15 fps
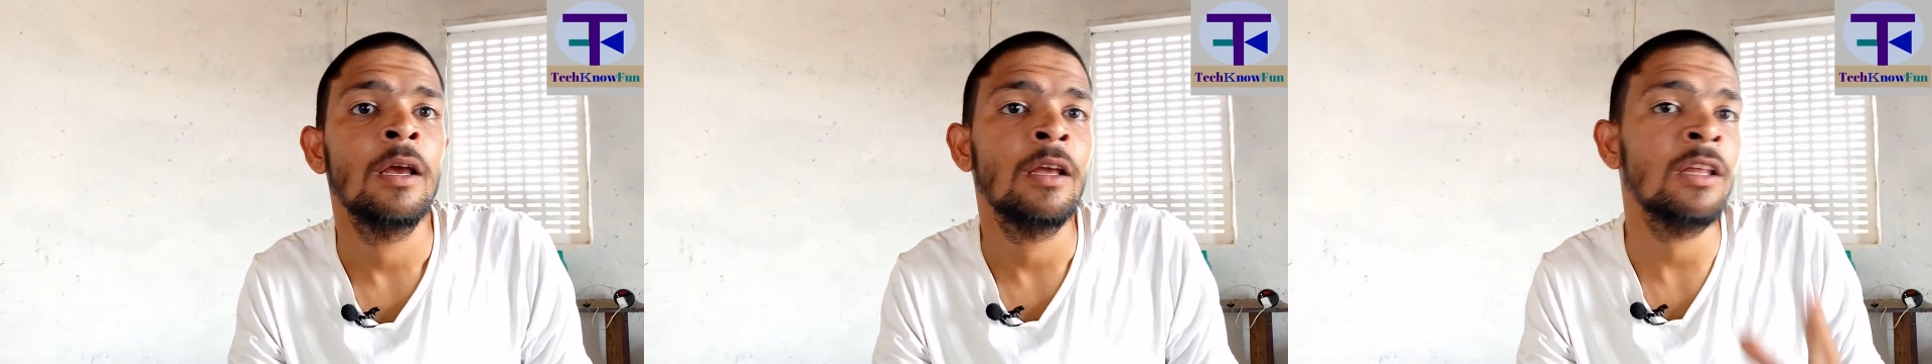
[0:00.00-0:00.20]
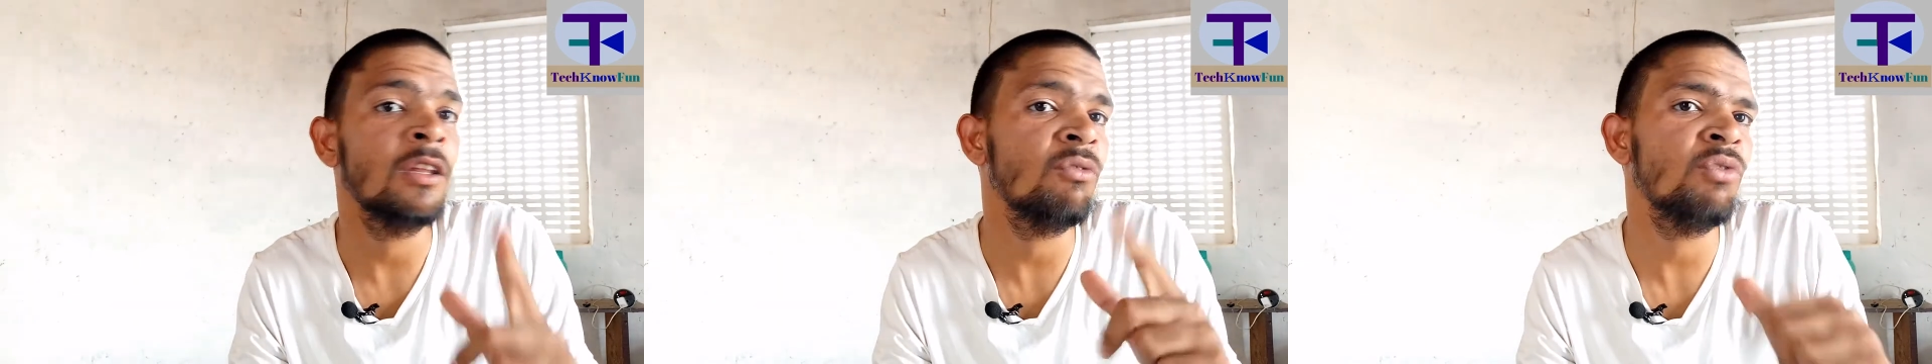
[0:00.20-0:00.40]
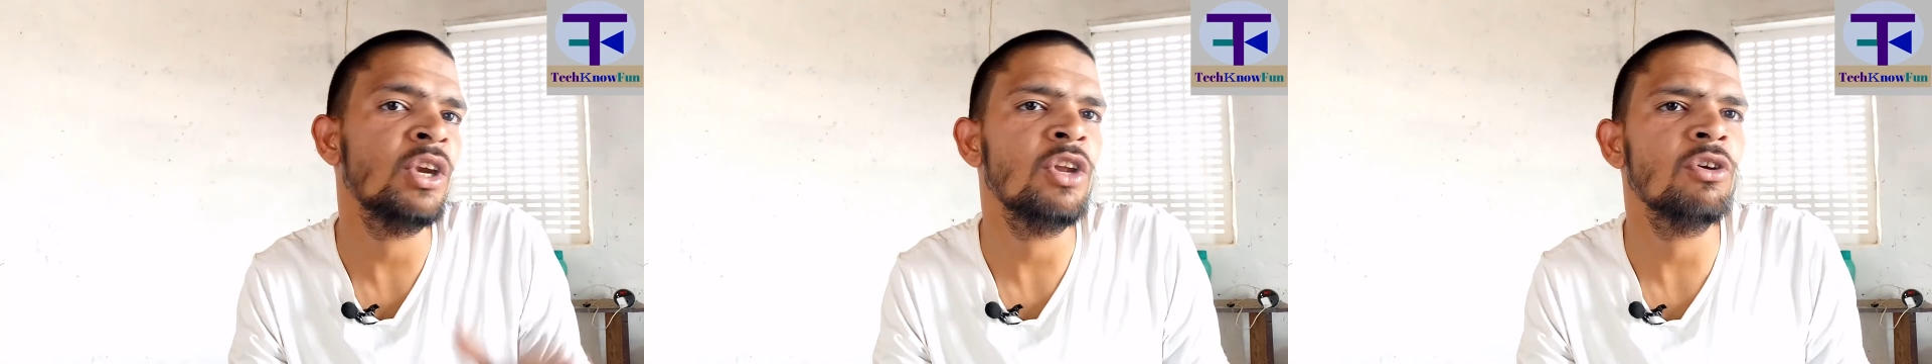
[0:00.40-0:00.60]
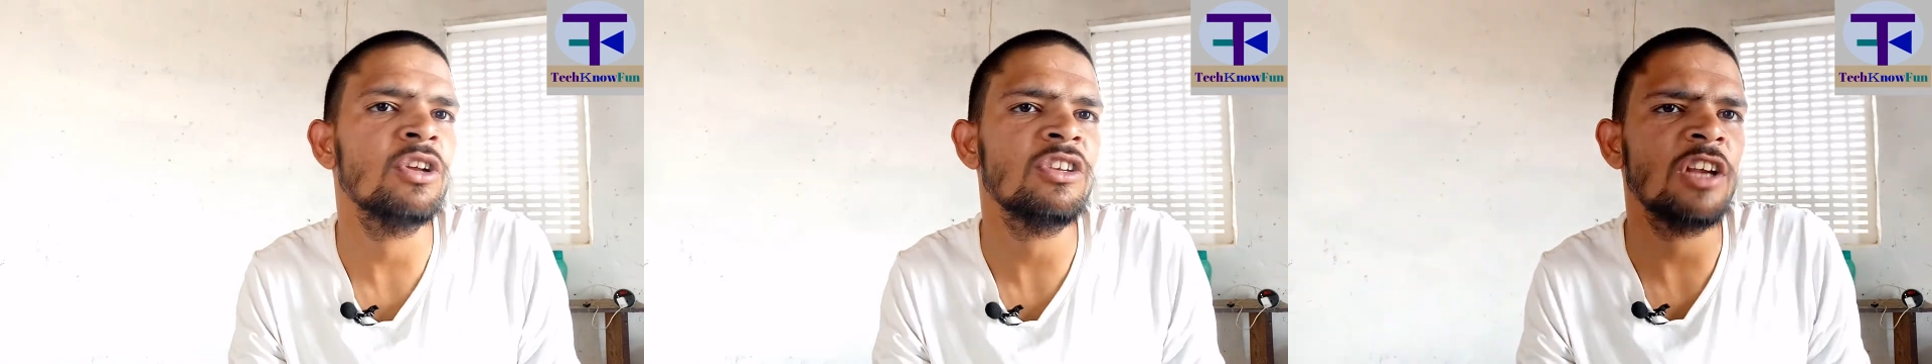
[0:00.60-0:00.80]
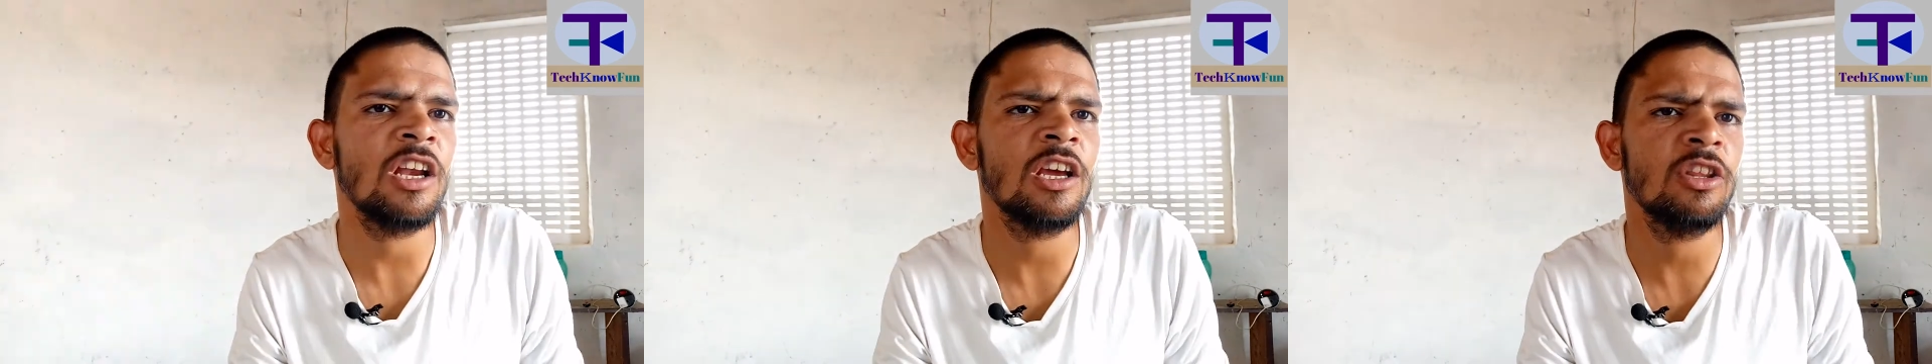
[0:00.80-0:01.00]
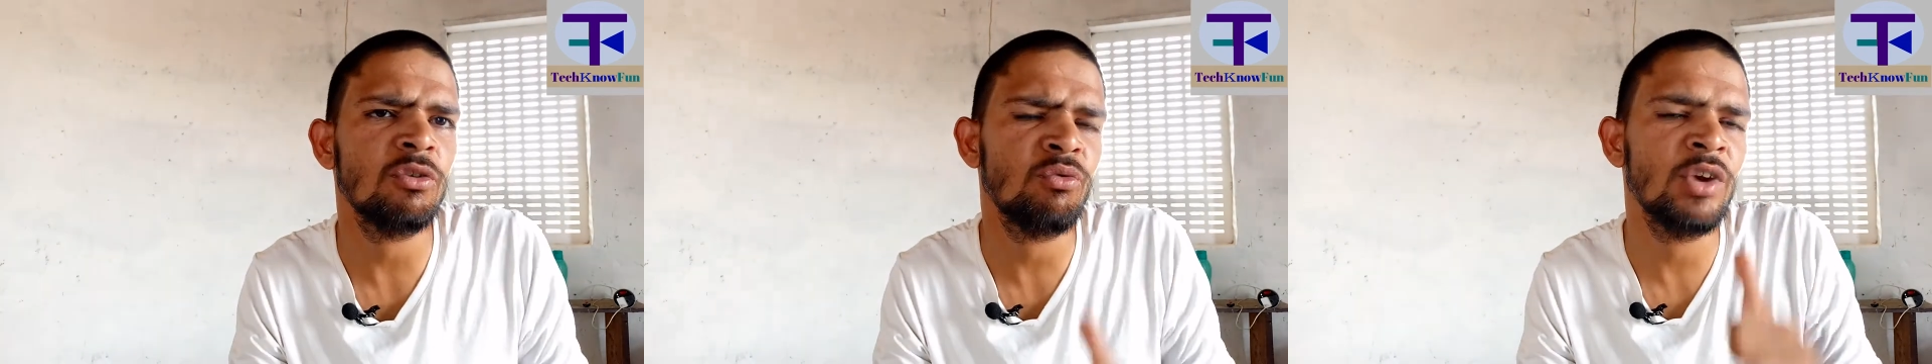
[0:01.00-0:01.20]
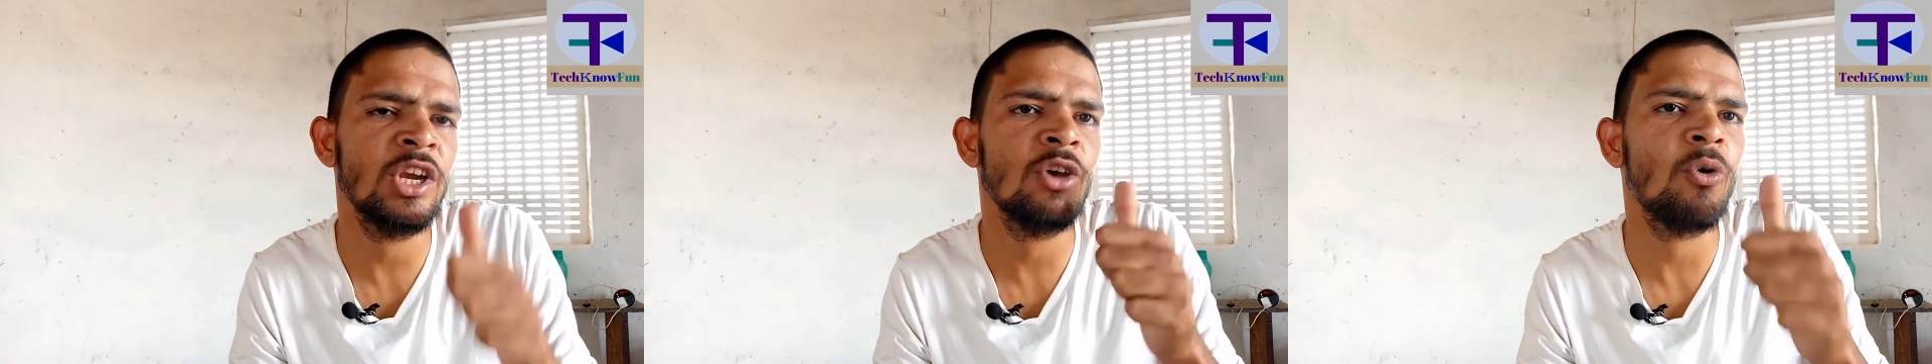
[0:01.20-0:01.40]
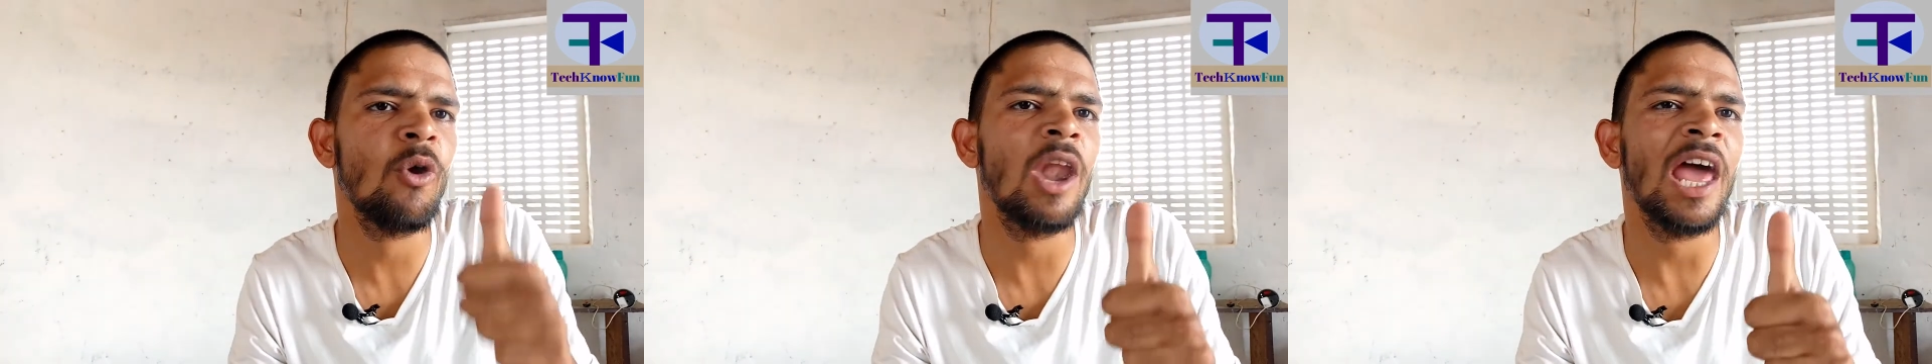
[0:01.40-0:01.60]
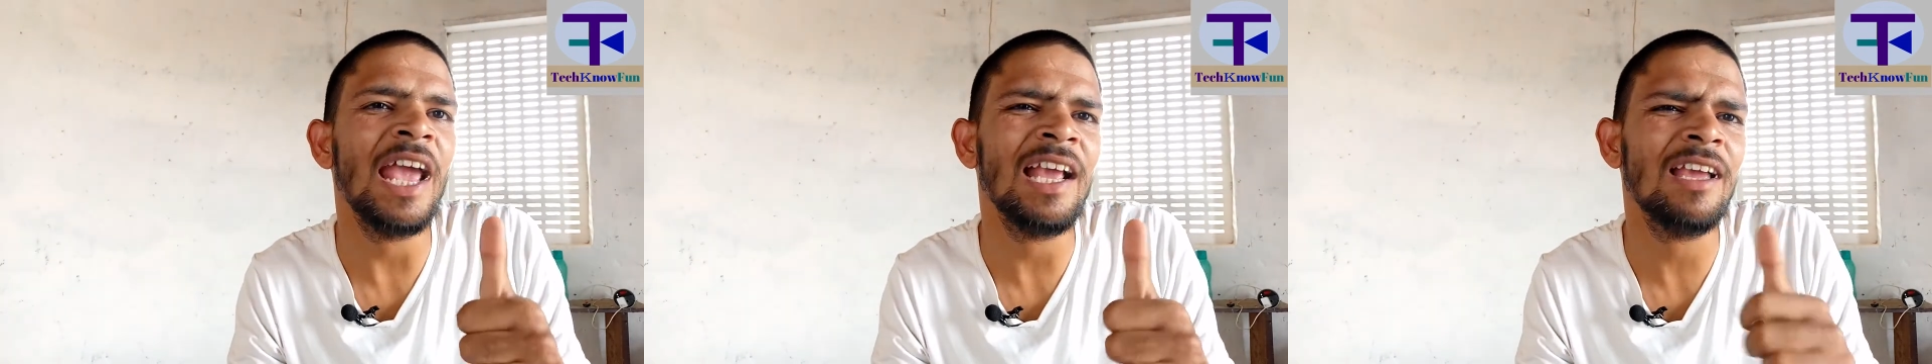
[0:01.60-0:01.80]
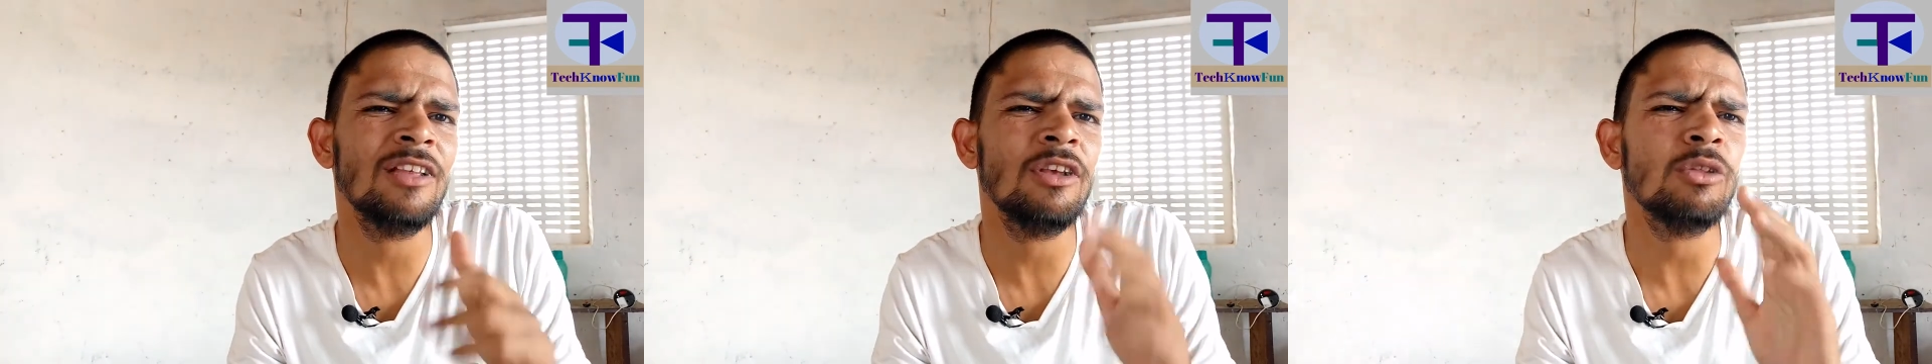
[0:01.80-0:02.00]
यदि वीडियो अच्छा लगे तो वीडियो को
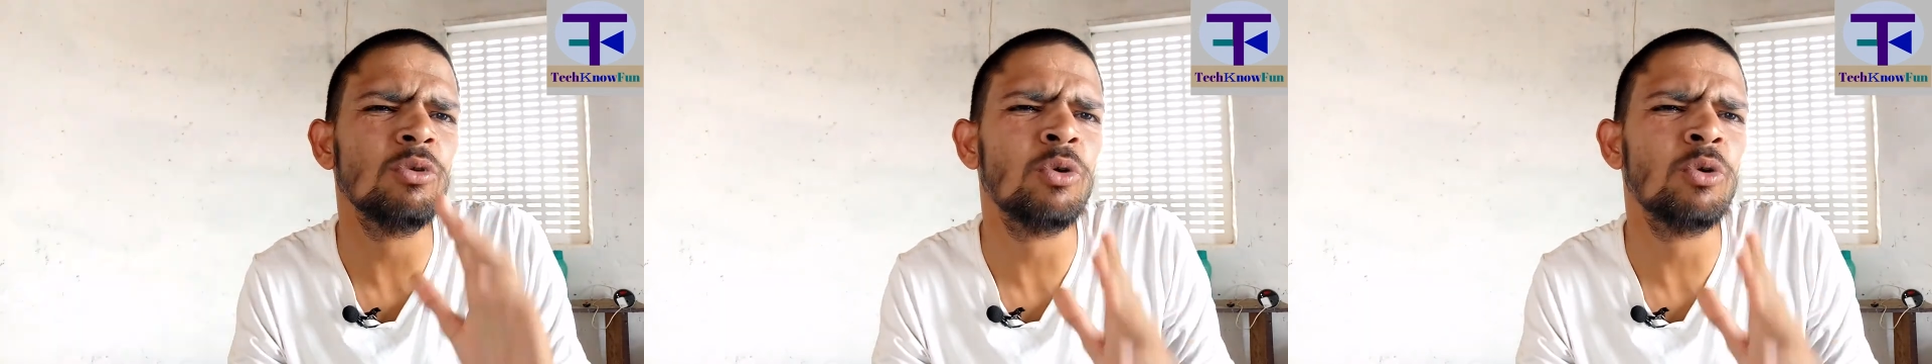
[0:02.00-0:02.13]
लाइक कीजिए